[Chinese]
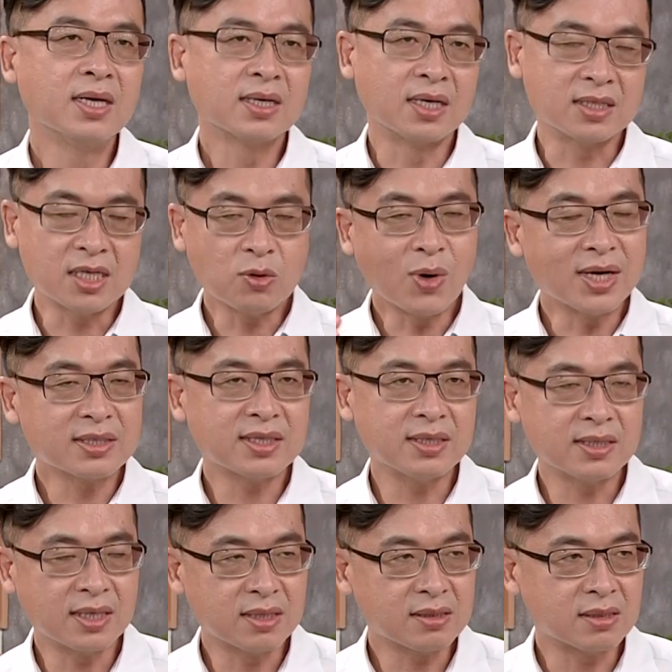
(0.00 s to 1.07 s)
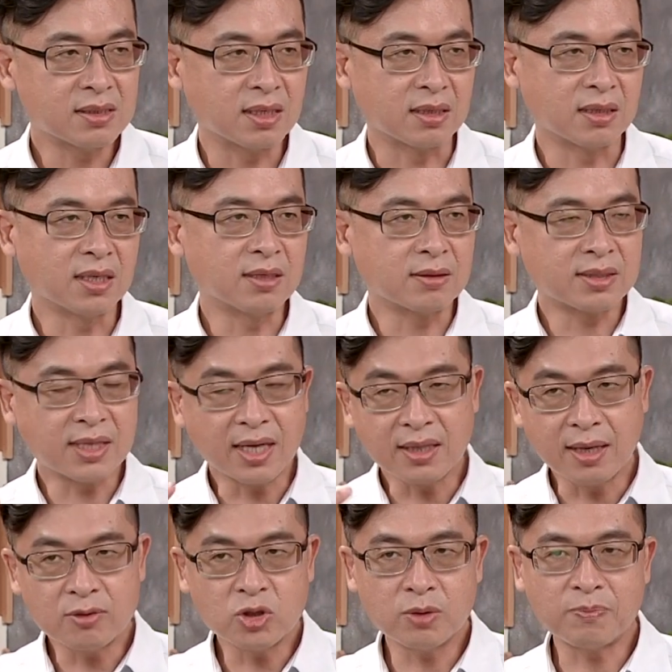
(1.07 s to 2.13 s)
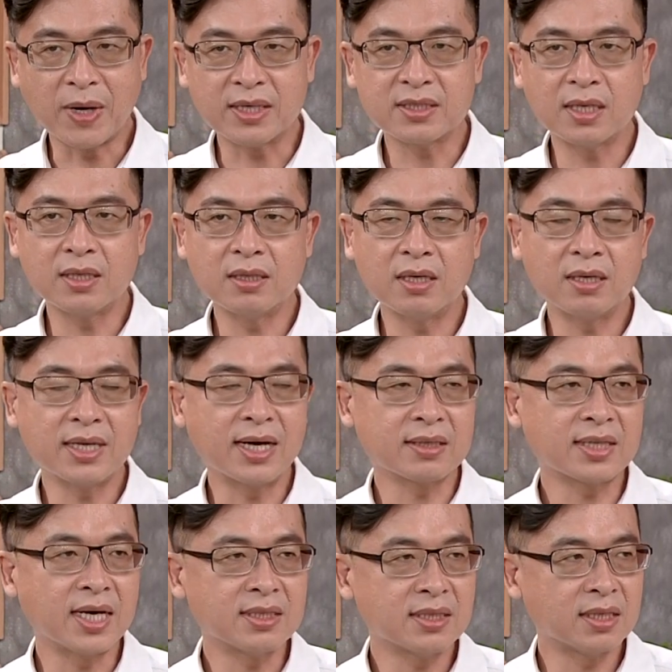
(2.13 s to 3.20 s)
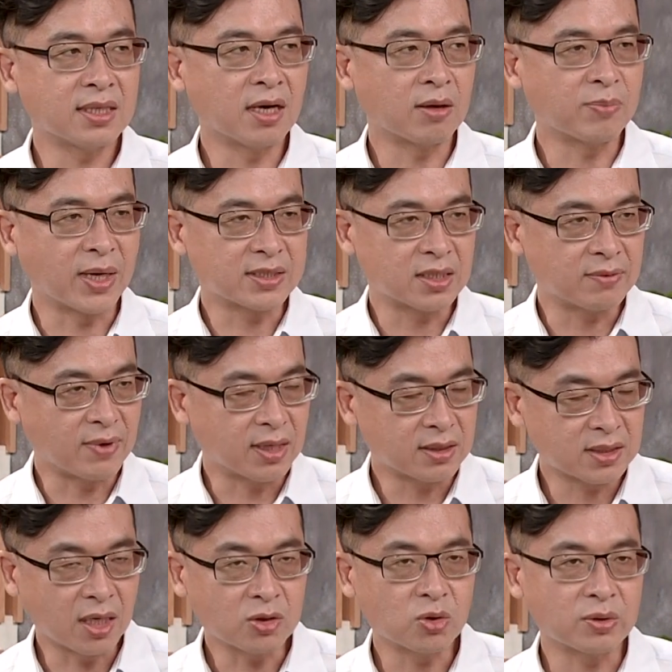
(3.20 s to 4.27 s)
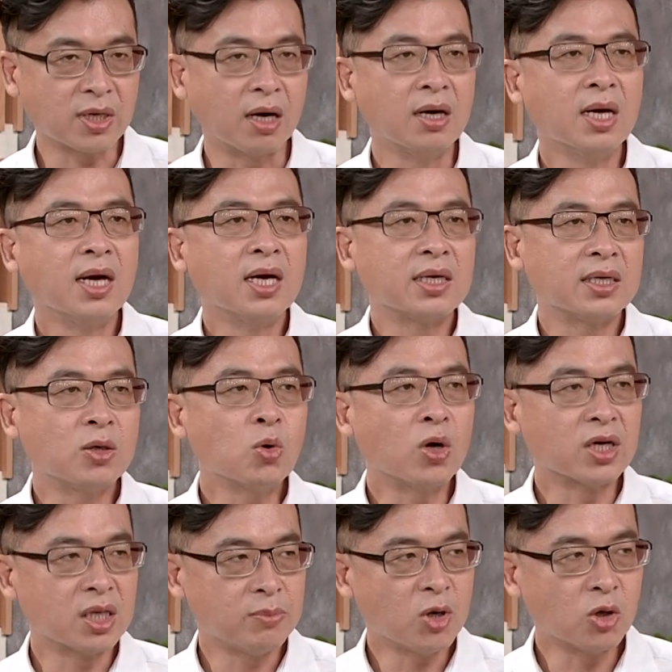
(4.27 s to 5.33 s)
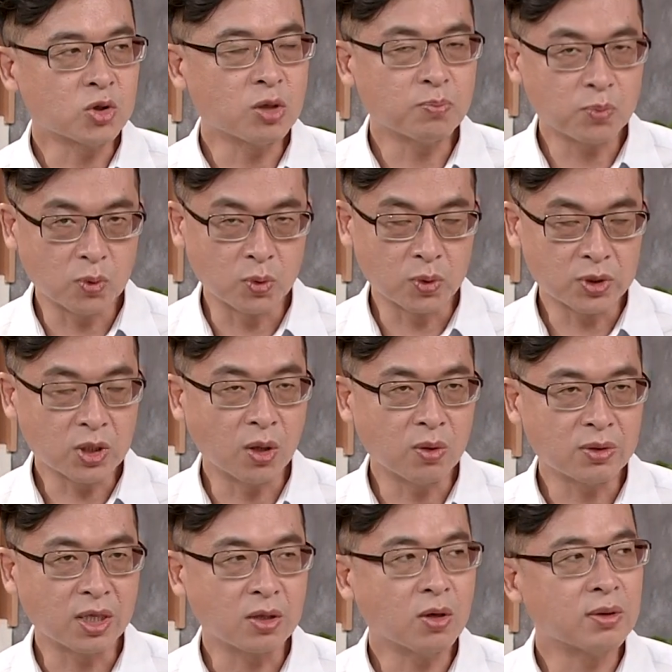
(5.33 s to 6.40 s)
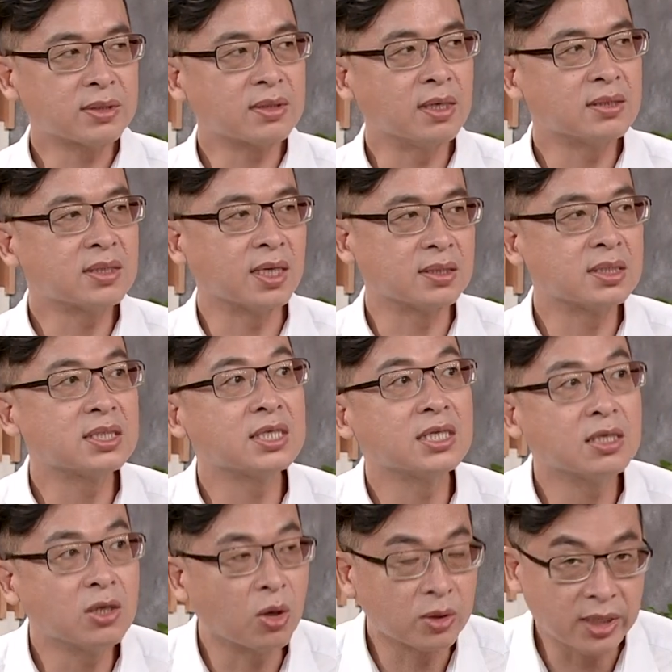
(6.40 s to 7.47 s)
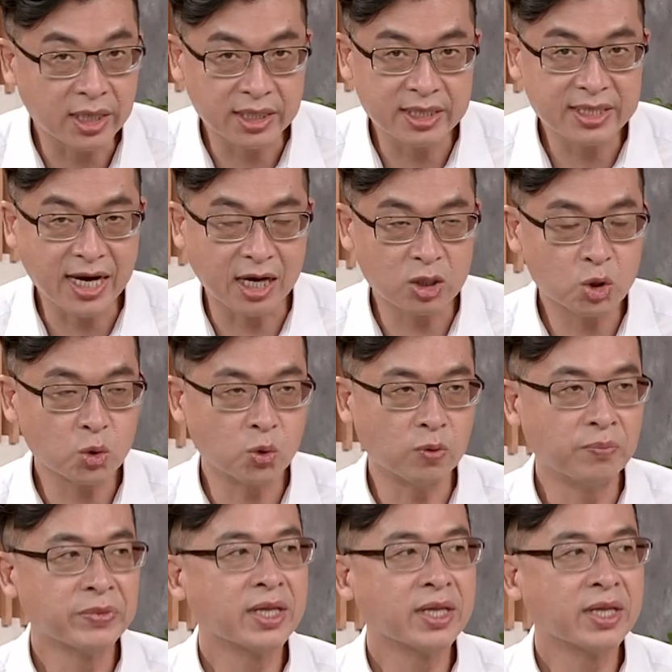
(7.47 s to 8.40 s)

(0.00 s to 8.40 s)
可是你忘记一件事情，你单单去把这些热量代谢掉，把脂肪消除掉，如果你没有去补充能够生成肌肉的营养素，